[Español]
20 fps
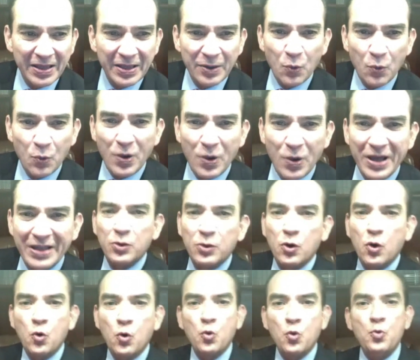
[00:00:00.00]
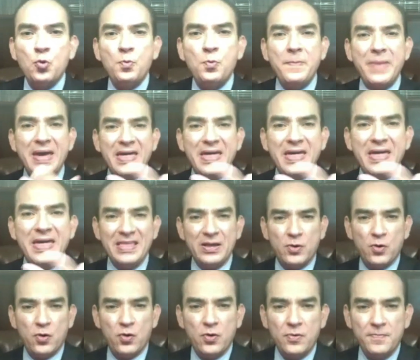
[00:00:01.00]
Cuando un
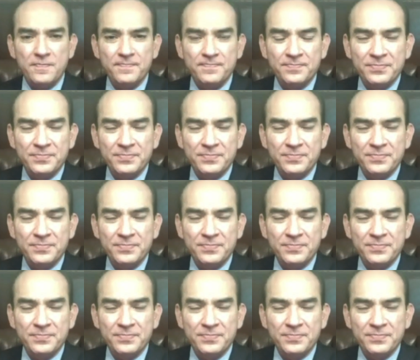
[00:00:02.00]
médico